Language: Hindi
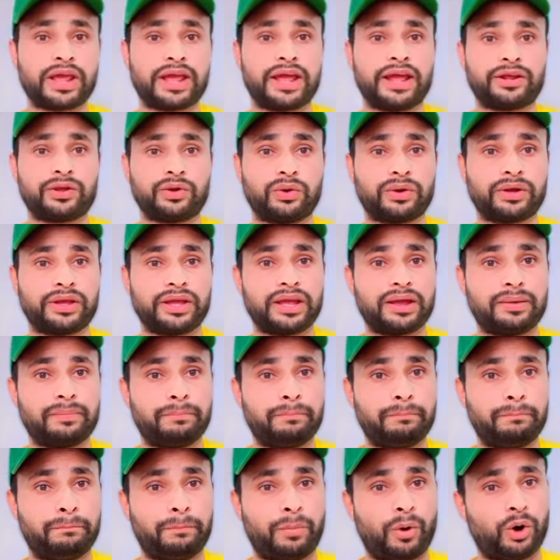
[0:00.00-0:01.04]
है क्योंकि
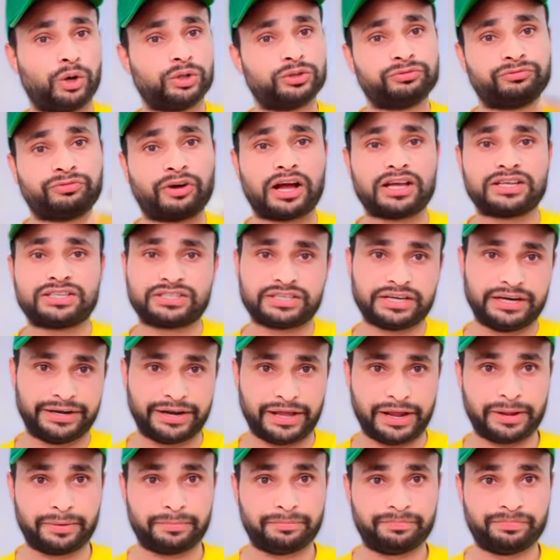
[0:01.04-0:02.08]
बहुत फास्ट है
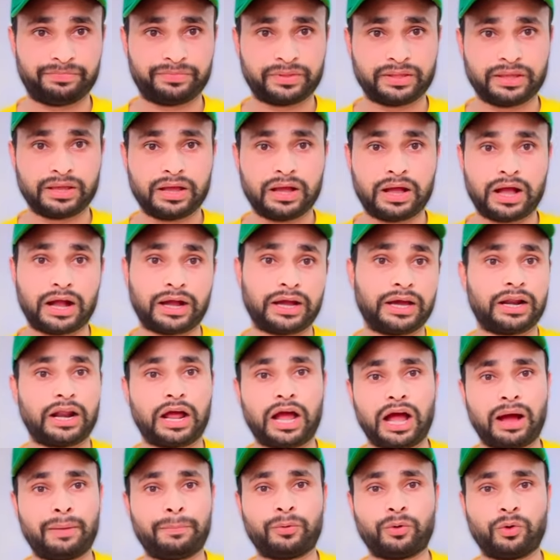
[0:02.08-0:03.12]
टाइम अगर
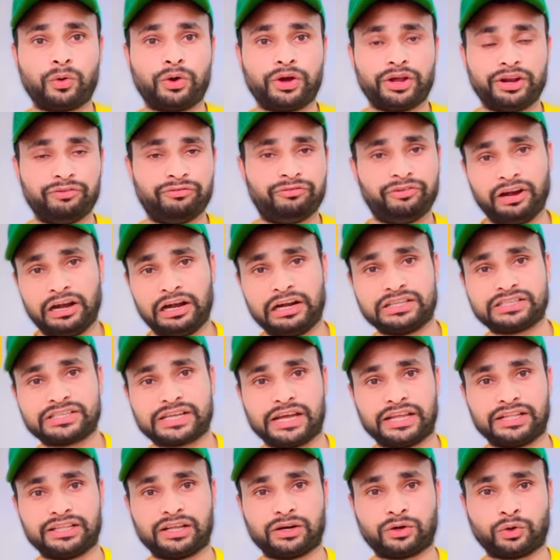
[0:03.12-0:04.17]
आपको इन फील्ड्स के
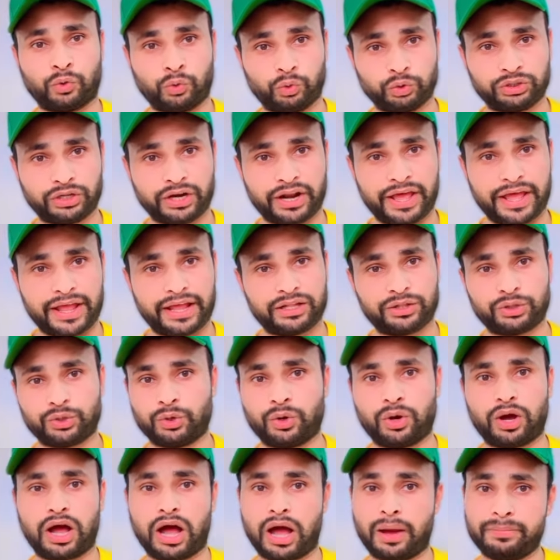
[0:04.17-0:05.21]
अंदर कूदना है तो
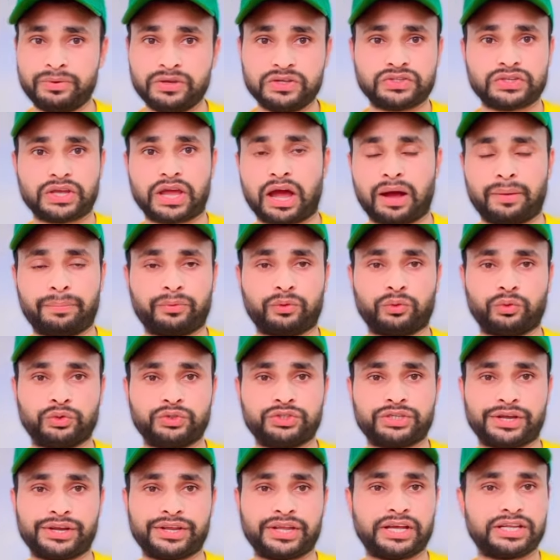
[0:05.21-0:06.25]
अभी से आप कूद
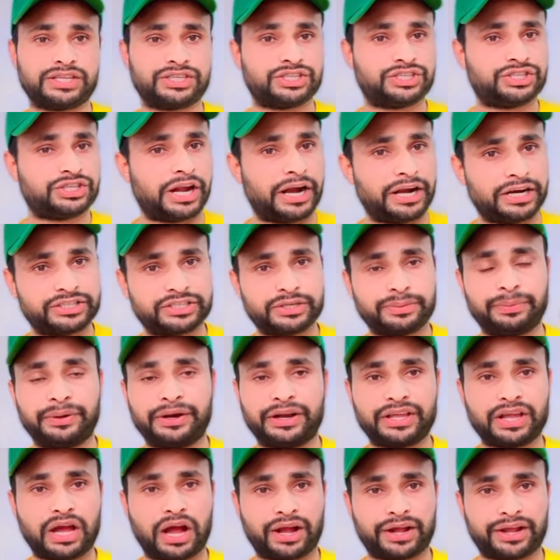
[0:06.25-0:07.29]
जाइए चैट
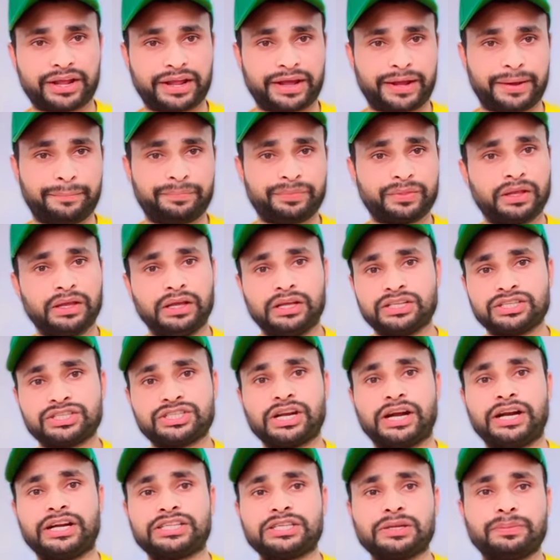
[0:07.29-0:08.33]
जीपीटी आ गया है
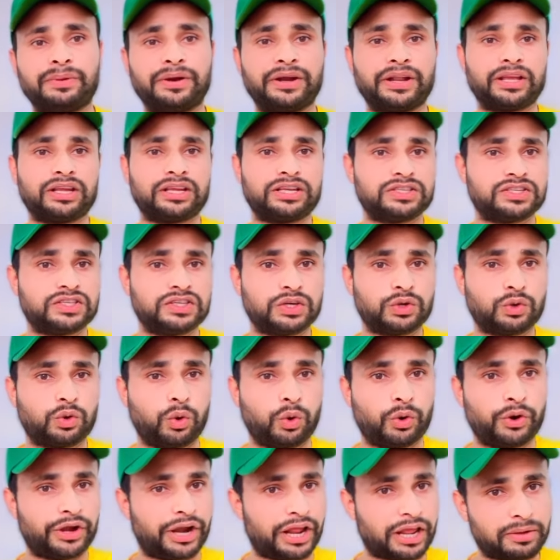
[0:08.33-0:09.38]
चैट जीपीटी किसी
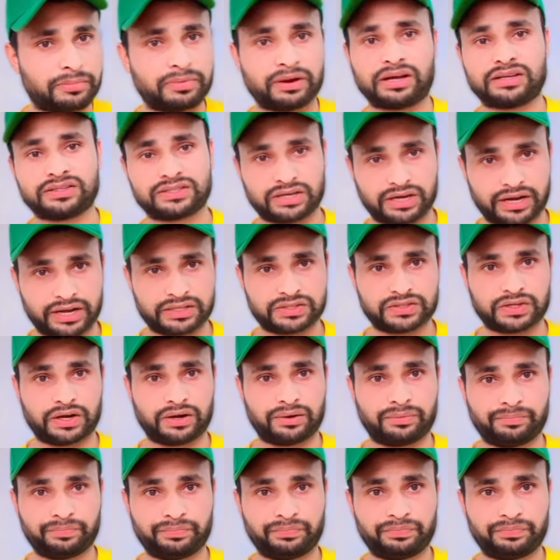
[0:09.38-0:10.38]
को नहीं बकस रहा है सर